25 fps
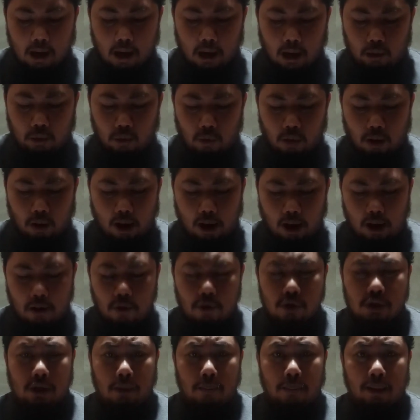at kung
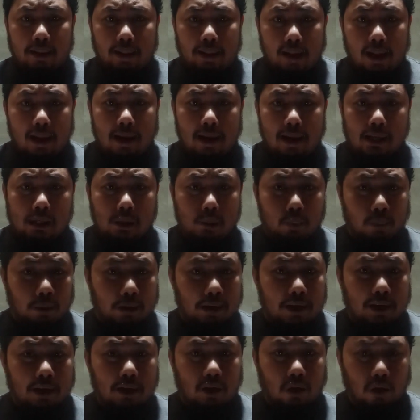ayon sa banal na
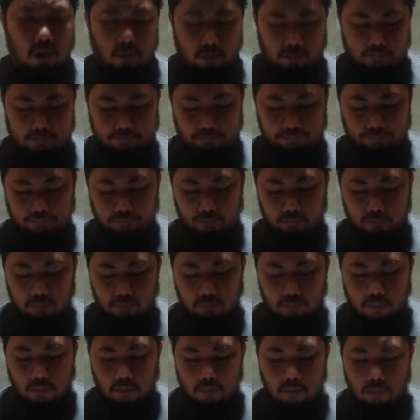espiritu.
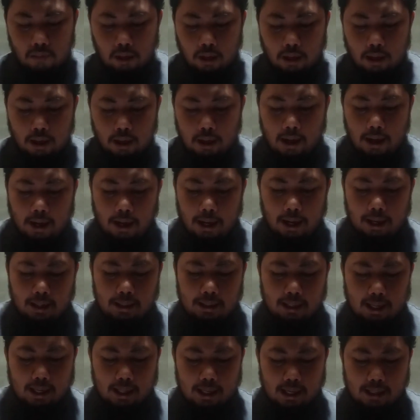
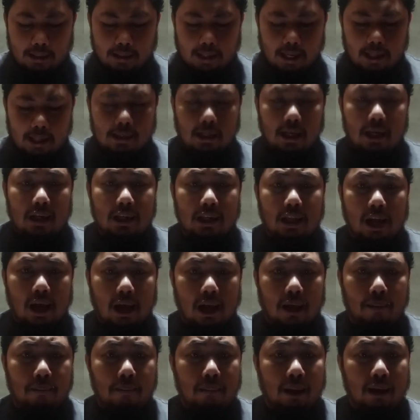Hindi
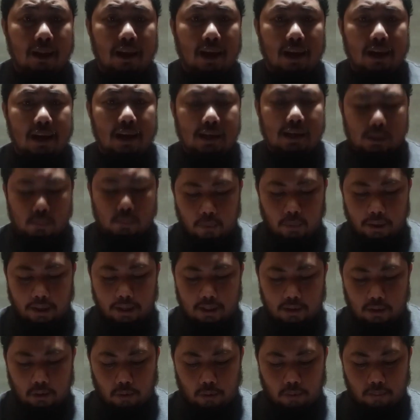nagsasalita ang banal na
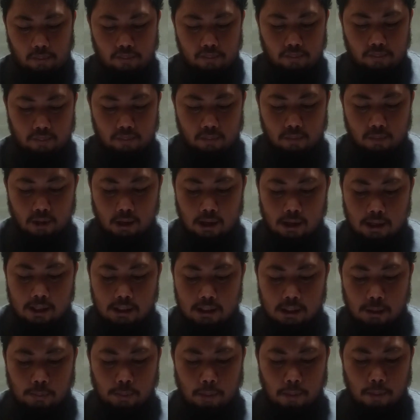espiritu.
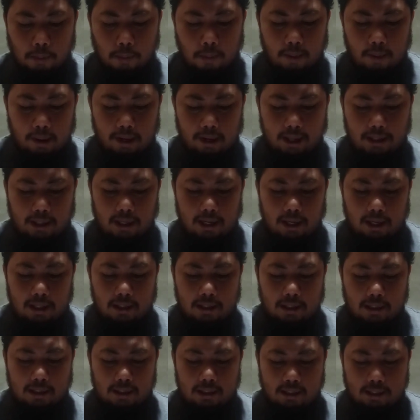Sa pamamagitan
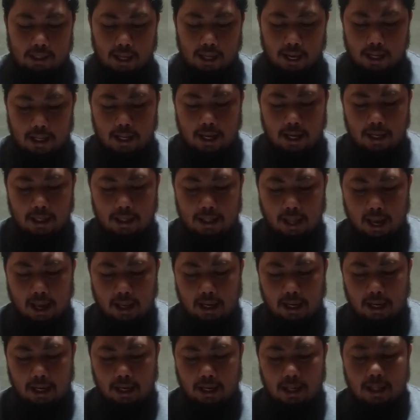ng tinig,
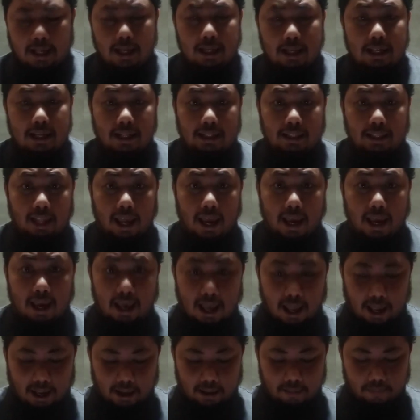naririnig ng
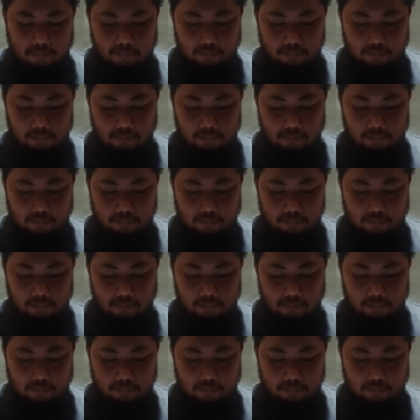tenga.